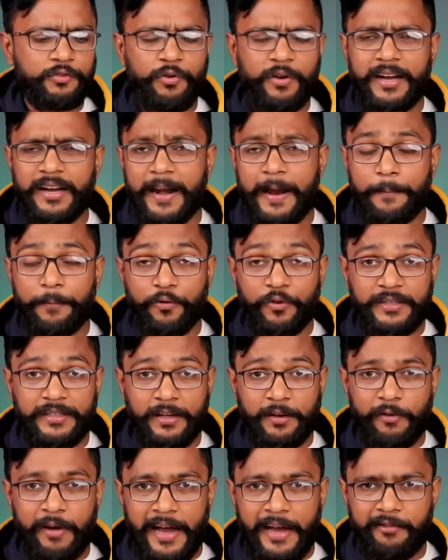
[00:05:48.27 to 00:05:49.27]
तो अगर आपको
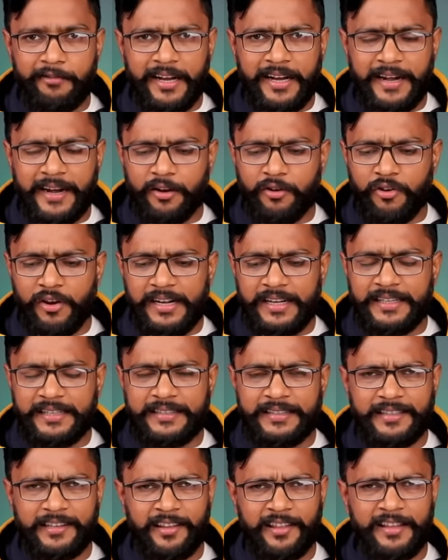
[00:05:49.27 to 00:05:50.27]
इसके वायर वगैरह क्वालिटी
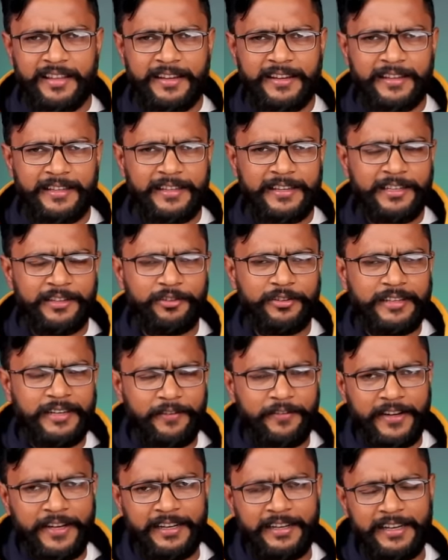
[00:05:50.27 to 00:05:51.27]
से ज़्यादा दिक्कत नहीं है तो
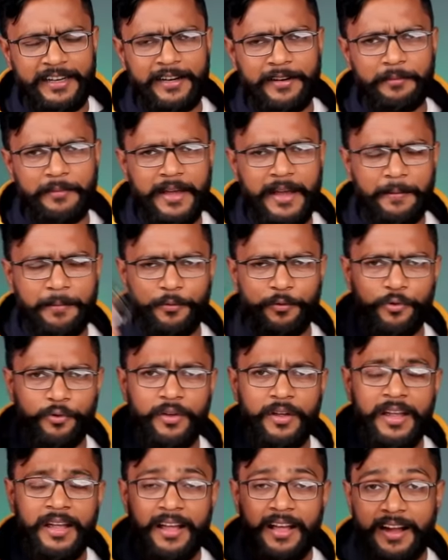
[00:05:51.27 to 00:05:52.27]
डेफिनेटली इनमें
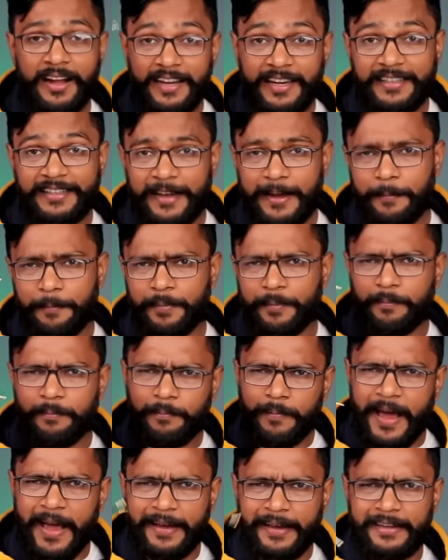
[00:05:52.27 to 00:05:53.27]
आपको अगर इसे आप
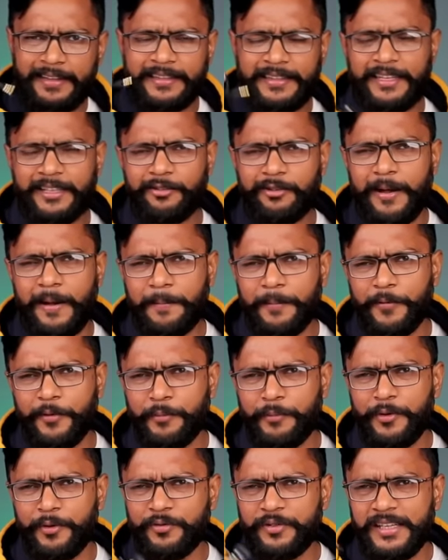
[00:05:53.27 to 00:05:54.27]
बाय करते हैं तो
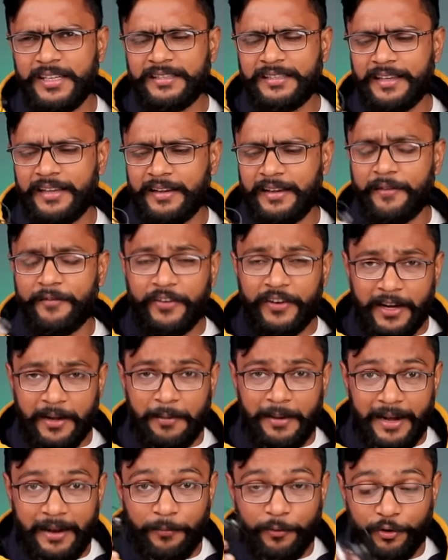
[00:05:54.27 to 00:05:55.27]
आपको म्यूज़िक से
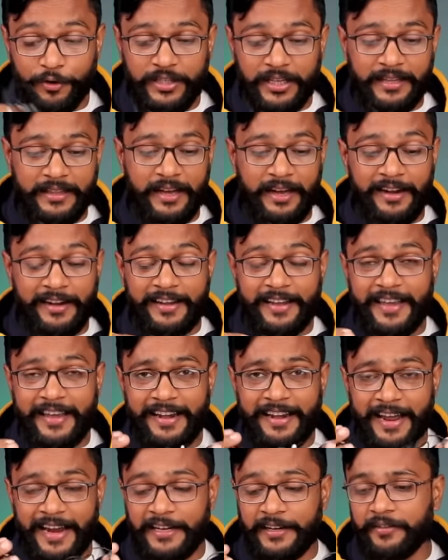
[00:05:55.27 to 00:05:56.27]
कंफर्टेबल है बहुत ज़्यादा हल्के
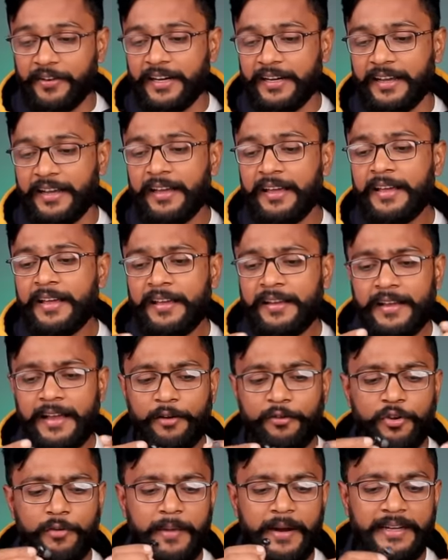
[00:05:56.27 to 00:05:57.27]
हैं लाइट वेट है
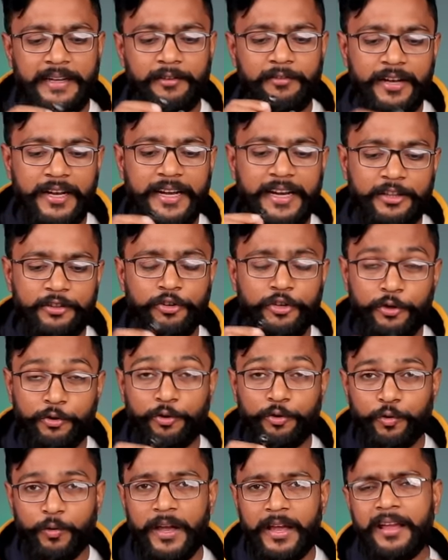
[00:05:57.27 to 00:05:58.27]
यहाँ कोई मेटल वगैरह तो नहीं
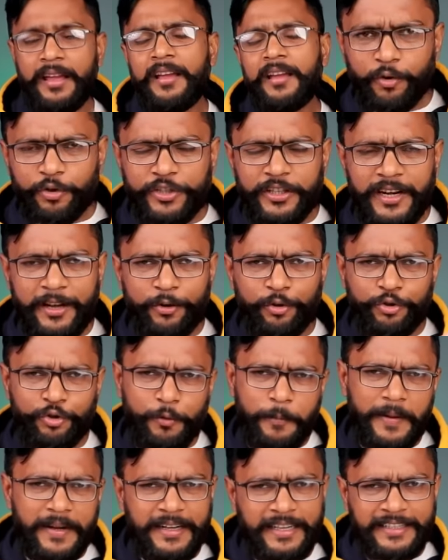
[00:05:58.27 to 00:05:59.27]
यूज़ हुआ है कुछ ना कुछ
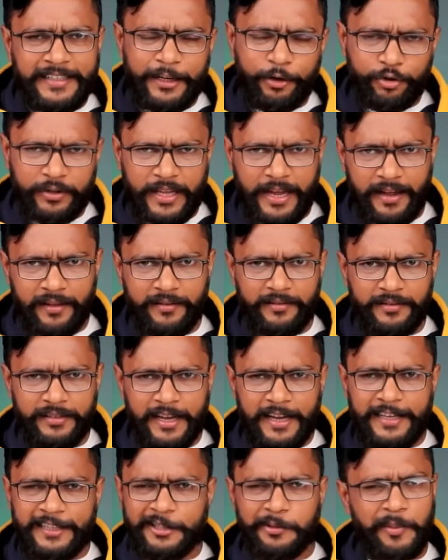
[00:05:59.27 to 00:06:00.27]
ऊपर नीचे होता है
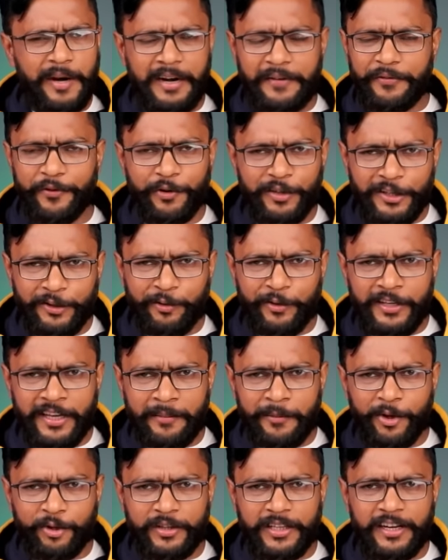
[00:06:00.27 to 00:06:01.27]
ऐसे स्मार्टफोन की
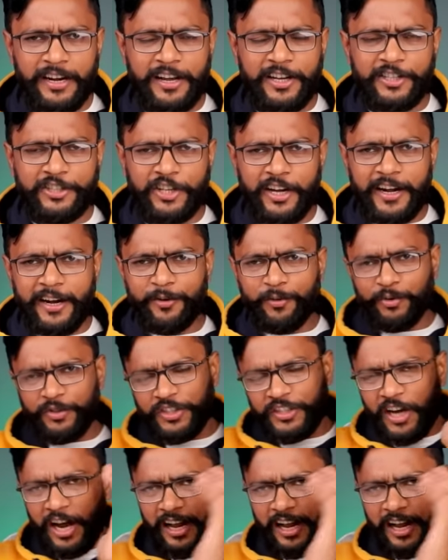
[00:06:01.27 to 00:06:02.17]
दुनिया में होता है ना अगर सारा कुछ ही